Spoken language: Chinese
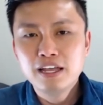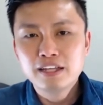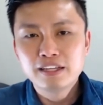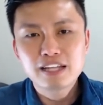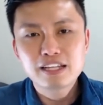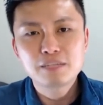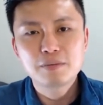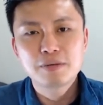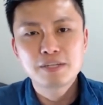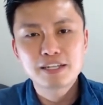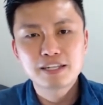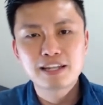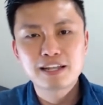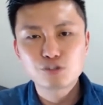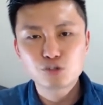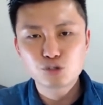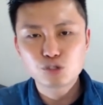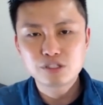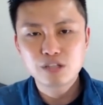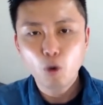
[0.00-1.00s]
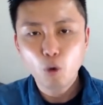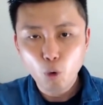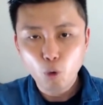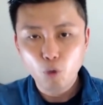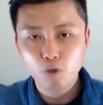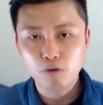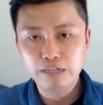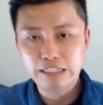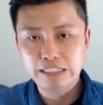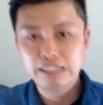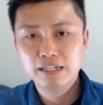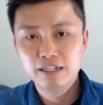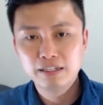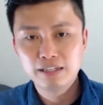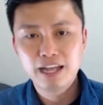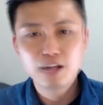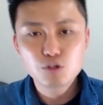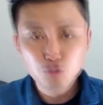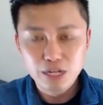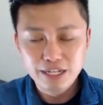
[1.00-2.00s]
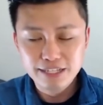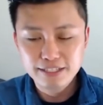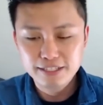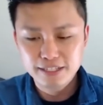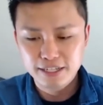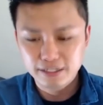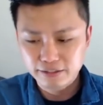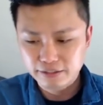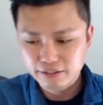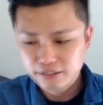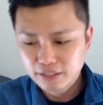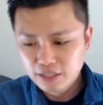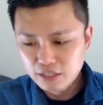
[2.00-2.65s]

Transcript: 它基本上它就是要获利，它要赚钱的，